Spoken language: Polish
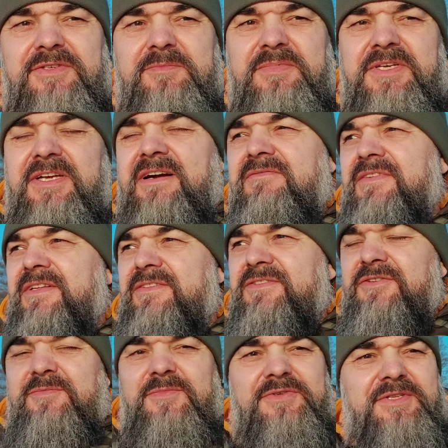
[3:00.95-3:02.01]
gdzie sobie
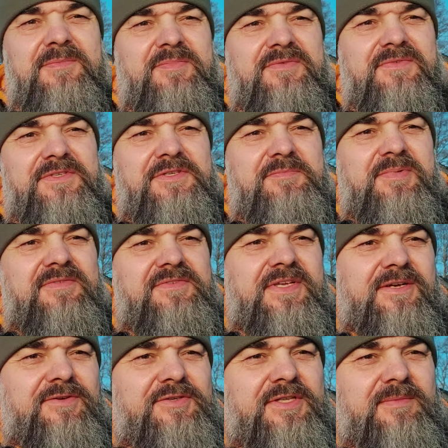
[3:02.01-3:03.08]
gawędzą, można powiedzieć
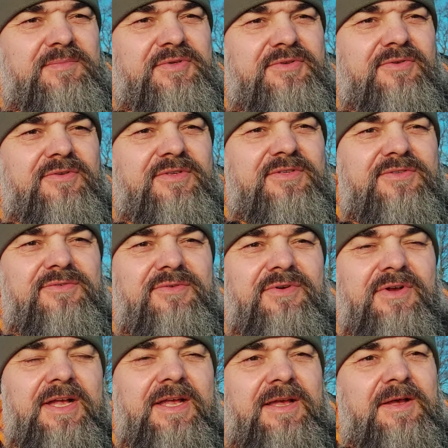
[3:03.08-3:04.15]
pewnie jakoś tam przy
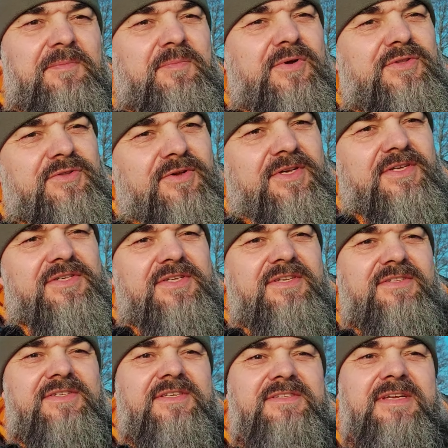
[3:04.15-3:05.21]
ognisku, bo to jeszcze
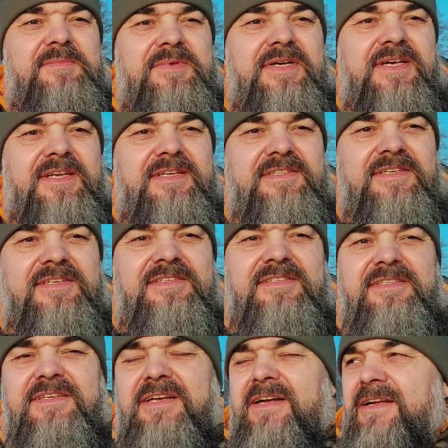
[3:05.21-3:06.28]
jest czasami
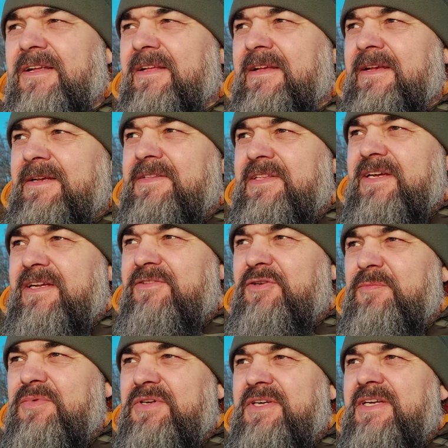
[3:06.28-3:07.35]
charakterystyka taka
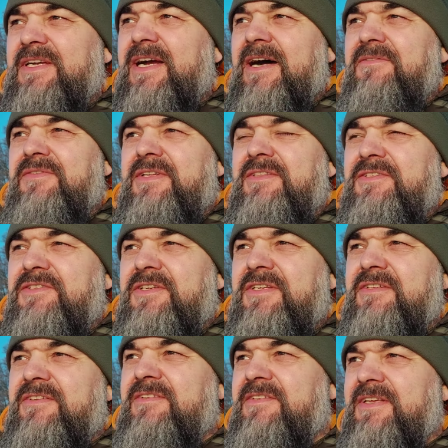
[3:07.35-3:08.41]
dobrych gawęd,
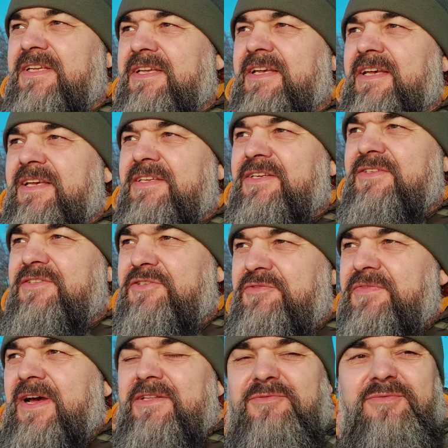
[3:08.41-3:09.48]
że jest
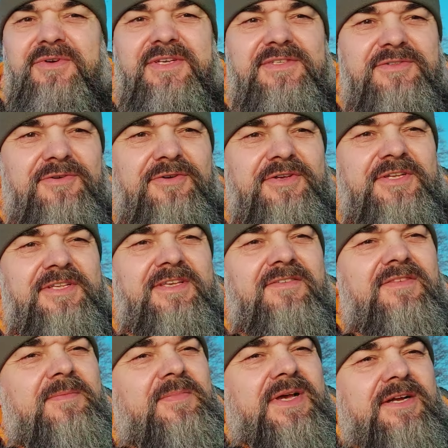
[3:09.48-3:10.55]
światło, jest ogień. Nie
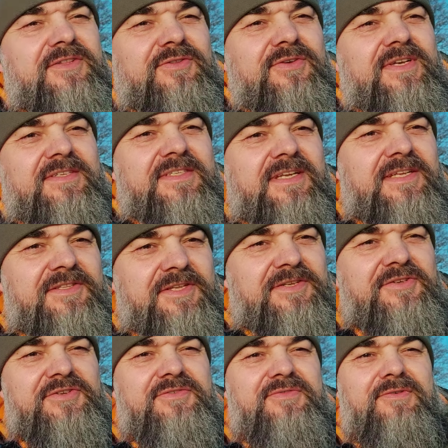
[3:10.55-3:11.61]
wiem jak to jest, ale
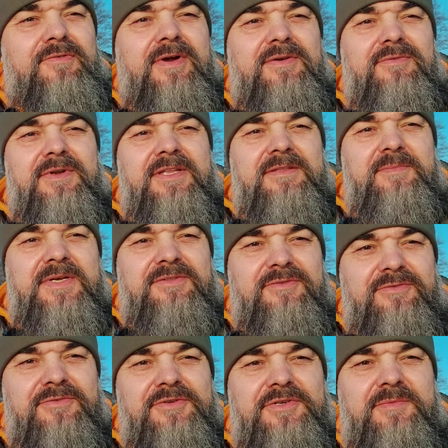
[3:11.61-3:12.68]
ten żywioł akurat ma
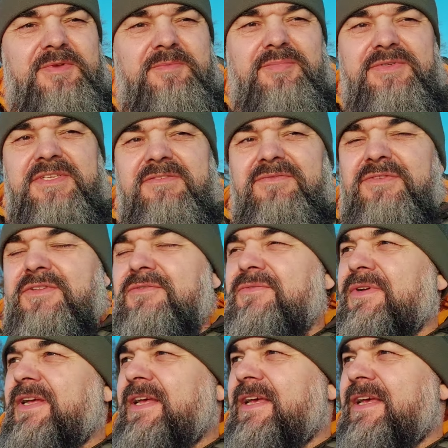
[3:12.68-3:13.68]
to do siebie poza wodą,